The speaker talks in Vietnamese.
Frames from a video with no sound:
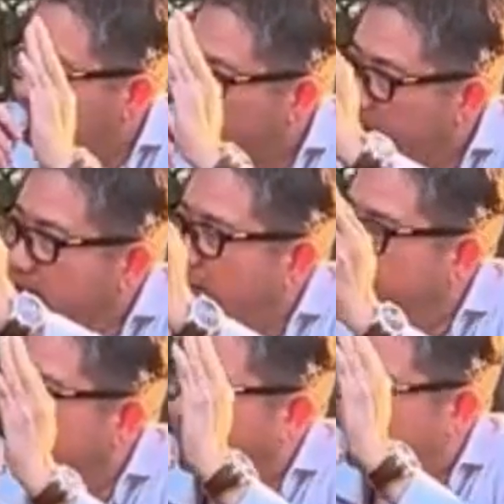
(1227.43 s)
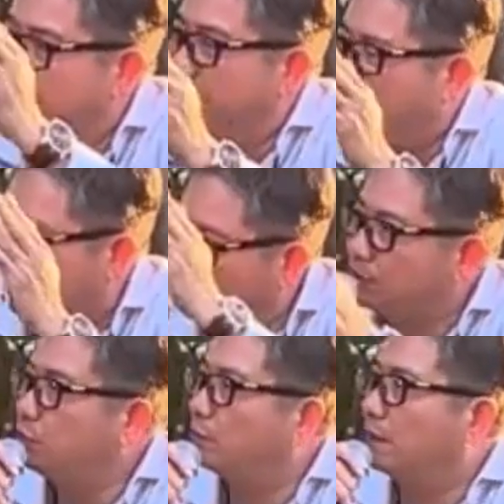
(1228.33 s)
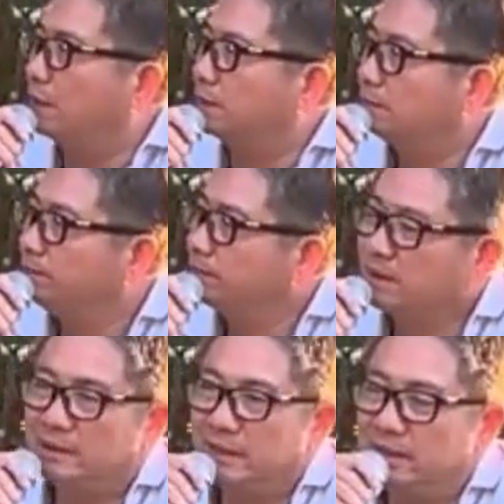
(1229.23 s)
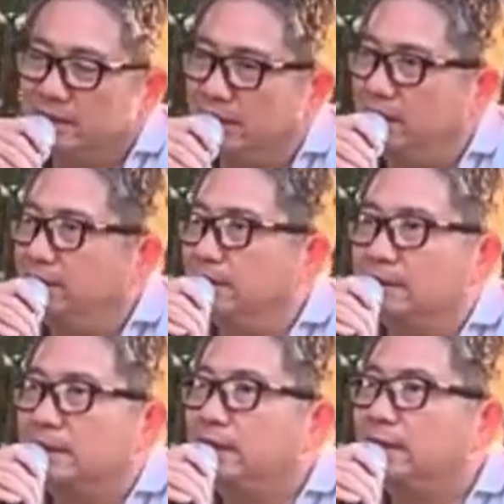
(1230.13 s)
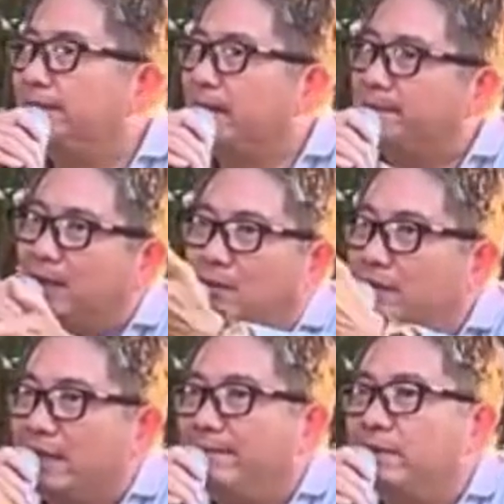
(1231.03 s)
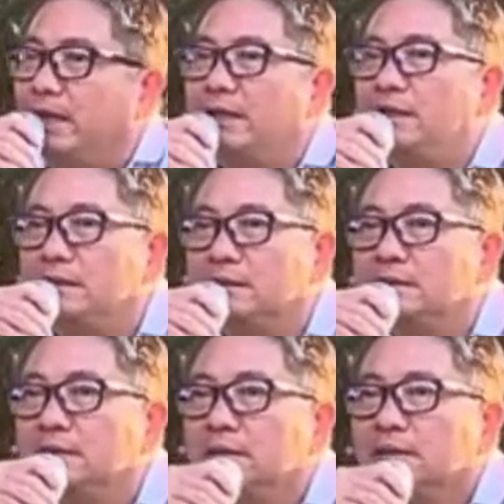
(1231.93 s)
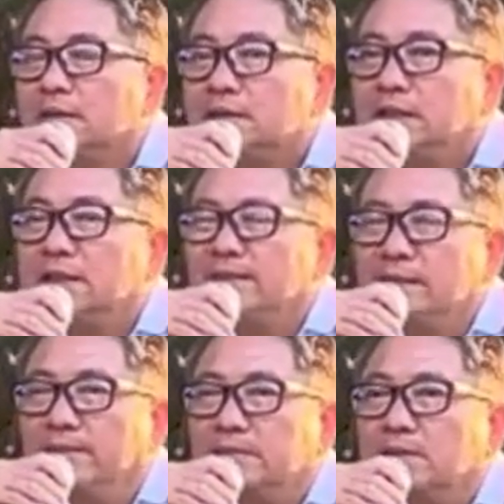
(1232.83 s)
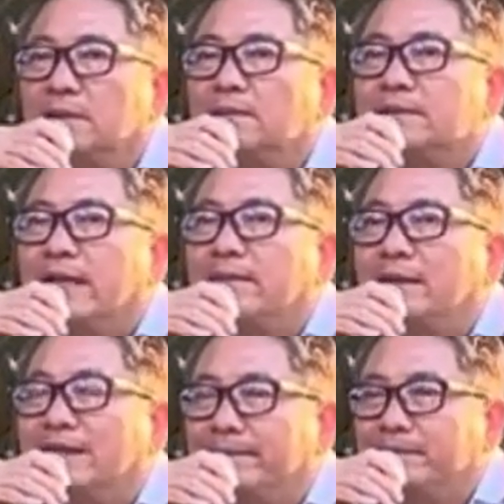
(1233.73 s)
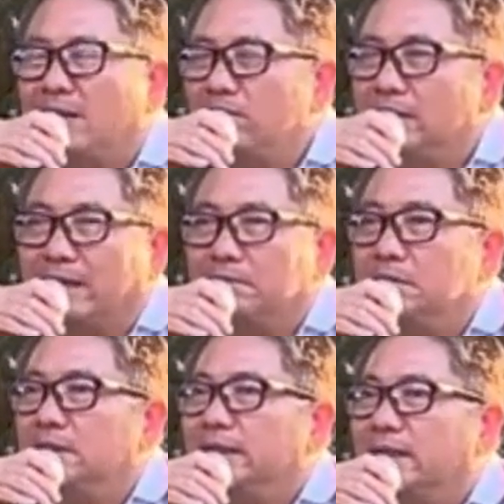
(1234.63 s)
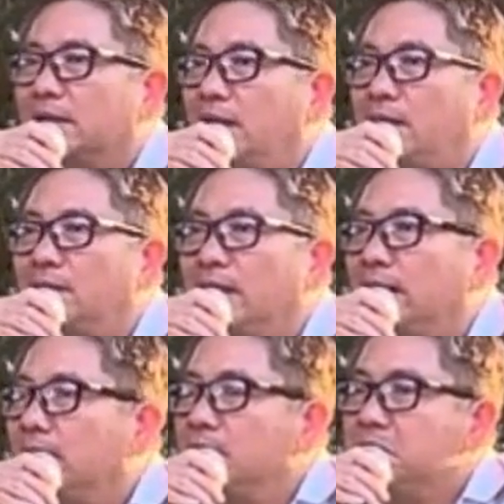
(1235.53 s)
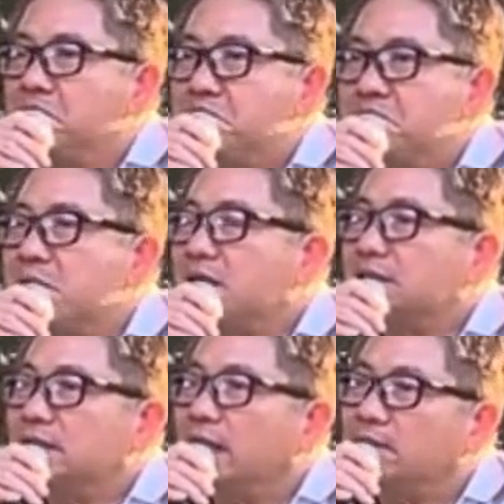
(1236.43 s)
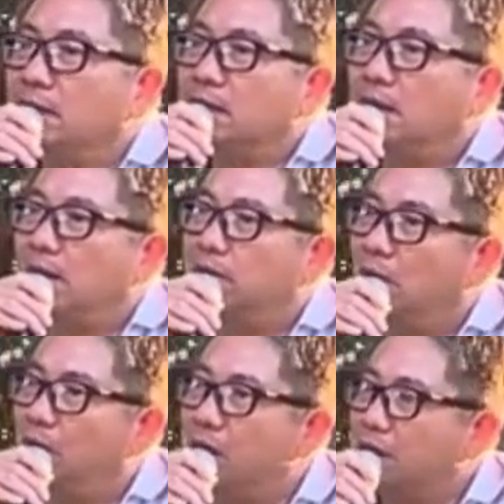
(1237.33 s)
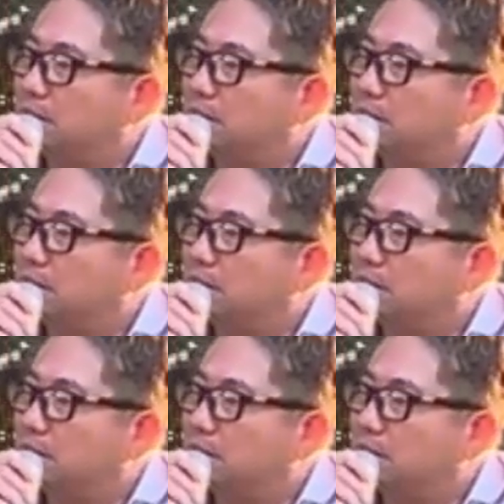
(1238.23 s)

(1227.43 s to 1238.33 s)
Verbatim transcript: những vị phật cha mẹ đi xuyên qua được con nhớ gì mà tiên thấp pháp đâu có dám đi đi tùm lum trong không gian mà gặp nóng lạnh 10.000 độ là mất xác mất hồn luôn á